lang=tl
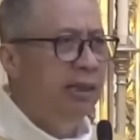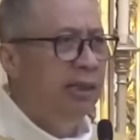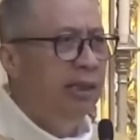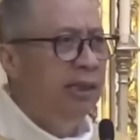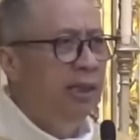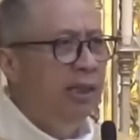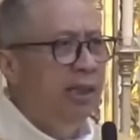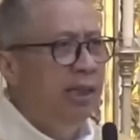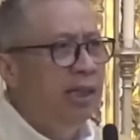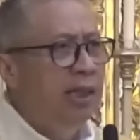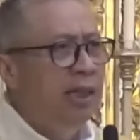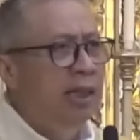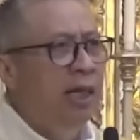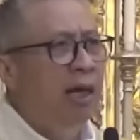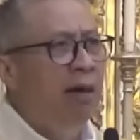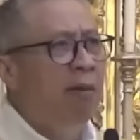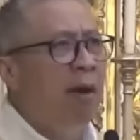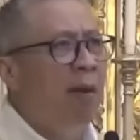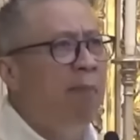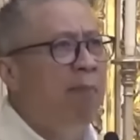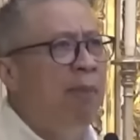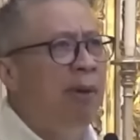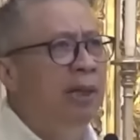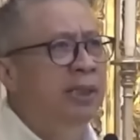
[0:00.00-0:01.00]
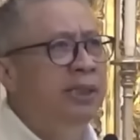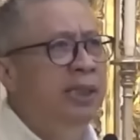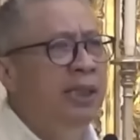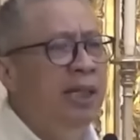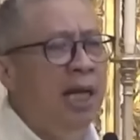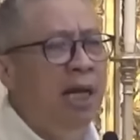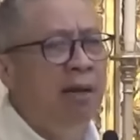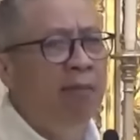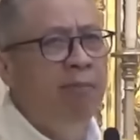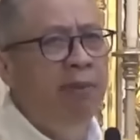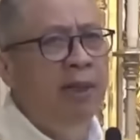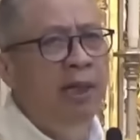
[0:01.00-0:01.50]
na kapag sinabi
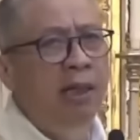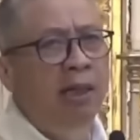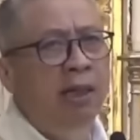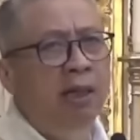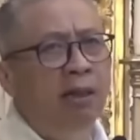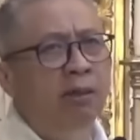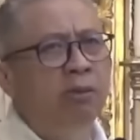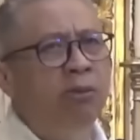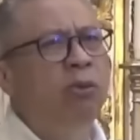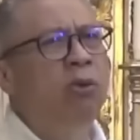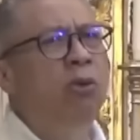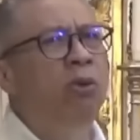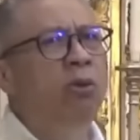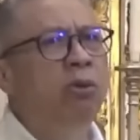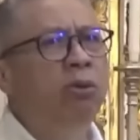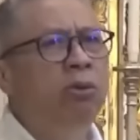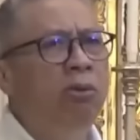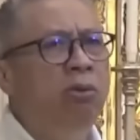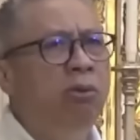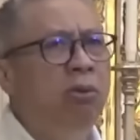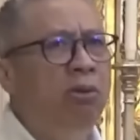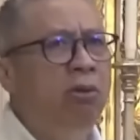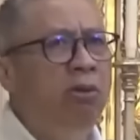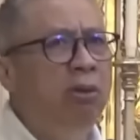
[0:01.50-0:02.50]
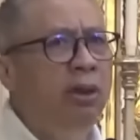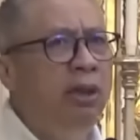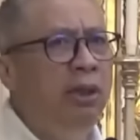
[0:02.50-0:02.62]
nilang, Totoy,